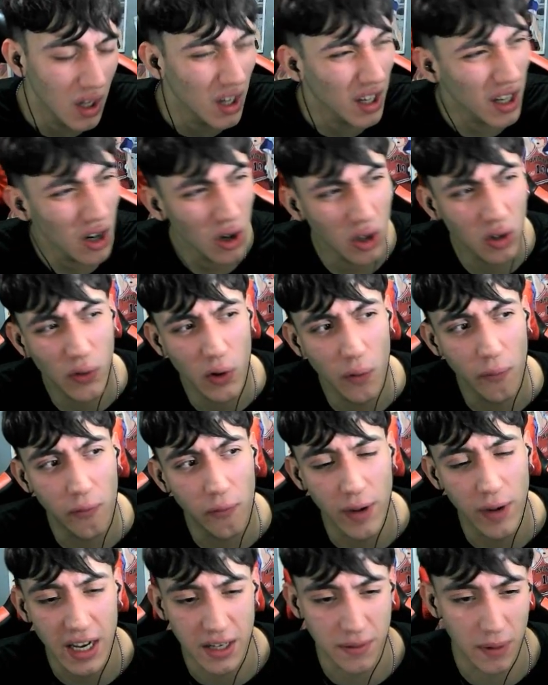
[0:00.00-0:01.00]
Creo que eso fue un
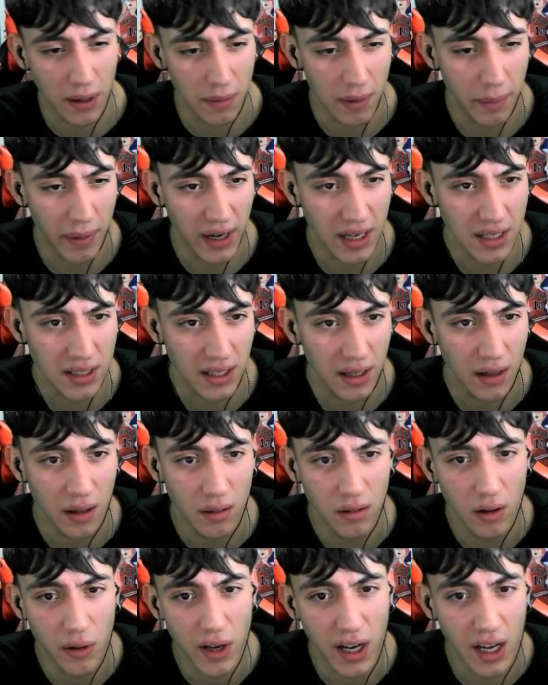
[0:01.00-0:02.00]
flashback, me parece.
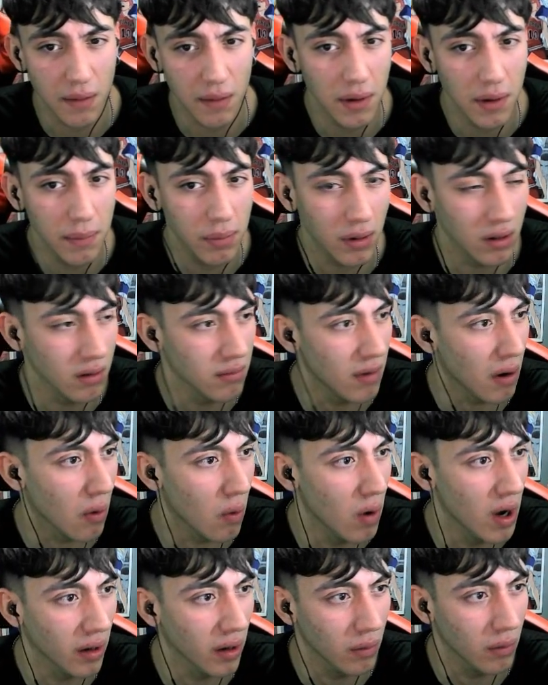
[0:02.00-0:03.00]
Lo voy a dejar en B porque no me
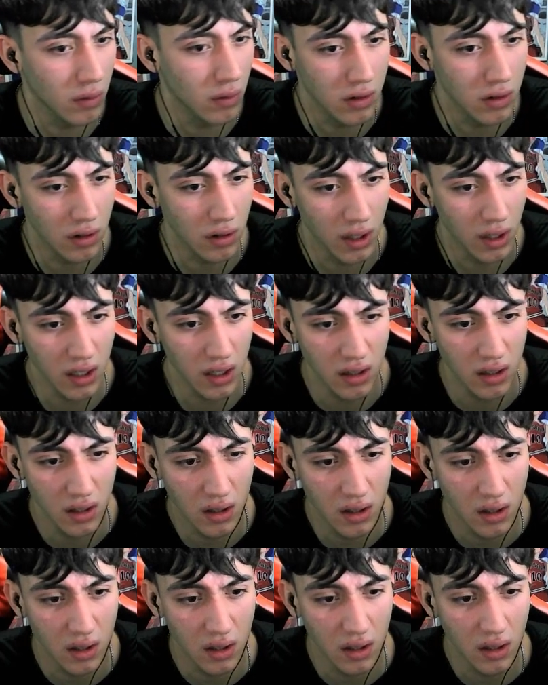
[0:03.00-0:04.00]
acuerdo mucho, ¿eh?
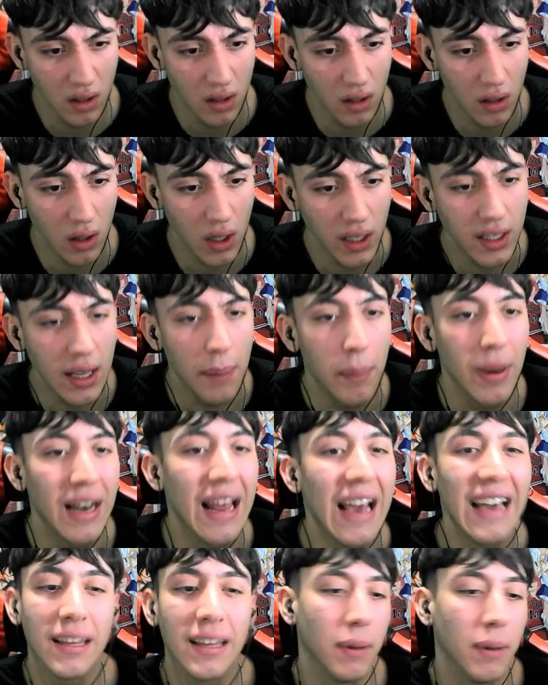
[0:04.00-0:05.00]
Esta
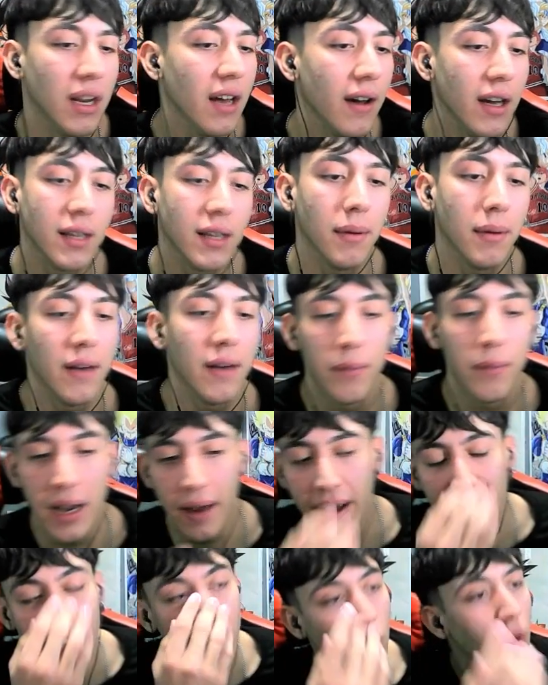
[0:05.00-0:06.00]
pelea, esta pelea, esta pelea,
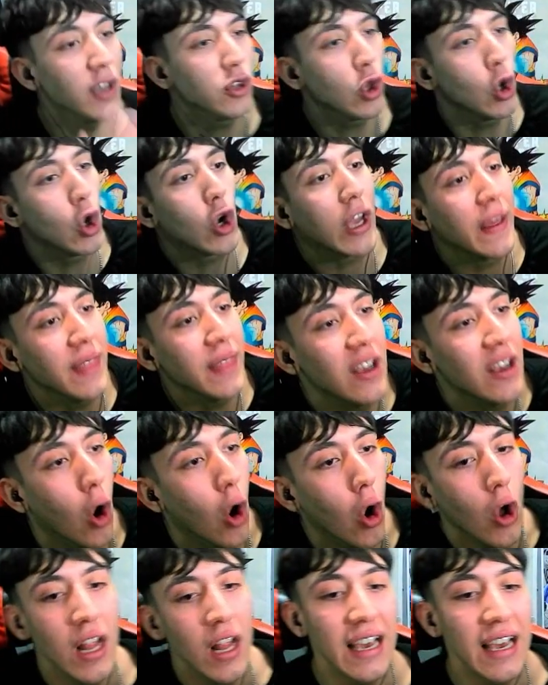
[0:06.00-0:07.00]
mira, esto, esto es lo que
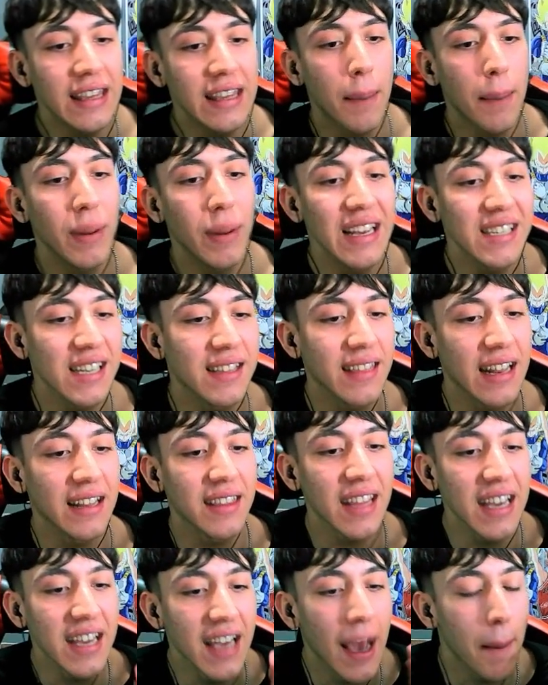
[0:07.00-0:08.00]
digo. Esta pelea es
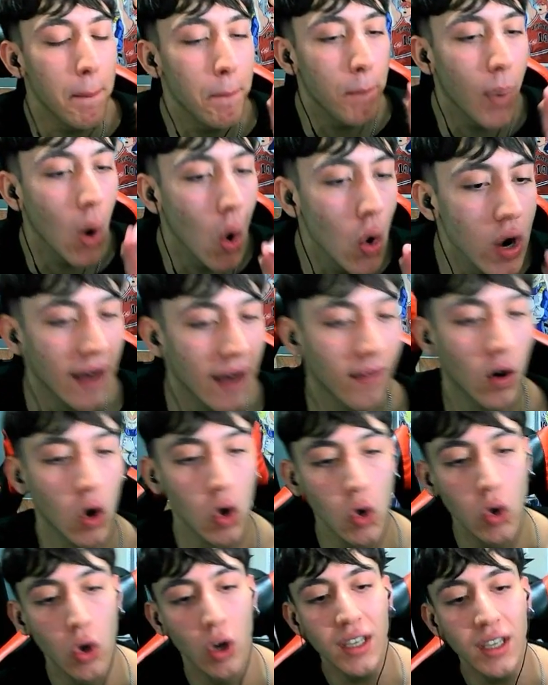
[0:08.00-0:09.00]
estrategia pura,
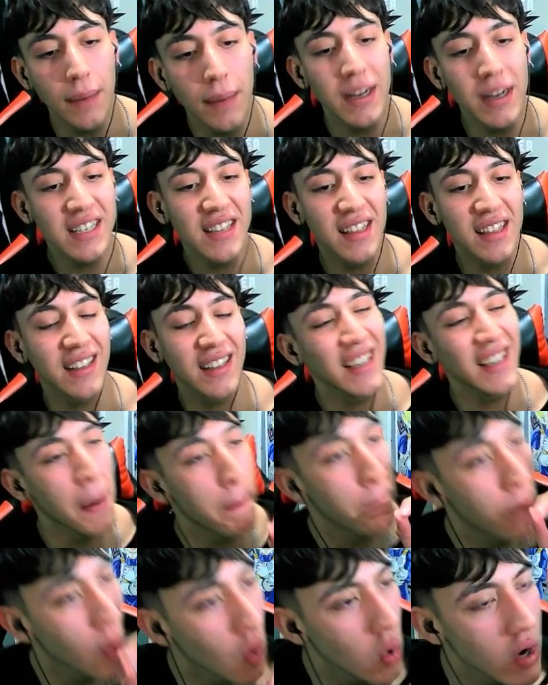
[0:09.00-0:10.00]
boludo. Esta pelea es
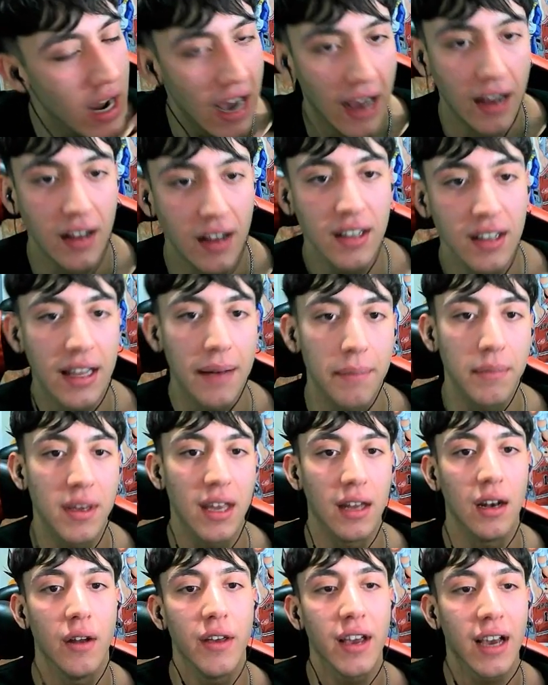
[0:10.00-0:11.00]
estrategia pura
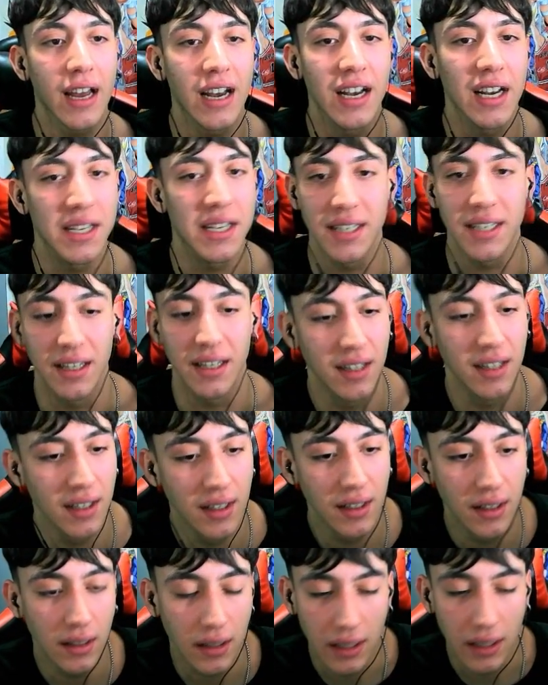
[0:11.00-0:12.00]
también. Lo voy a dejar en S.
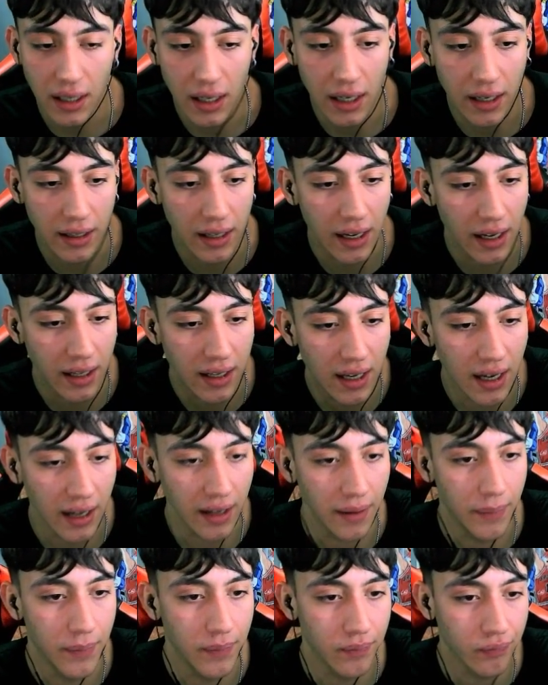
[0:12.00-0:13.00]
Ay, ay, ay.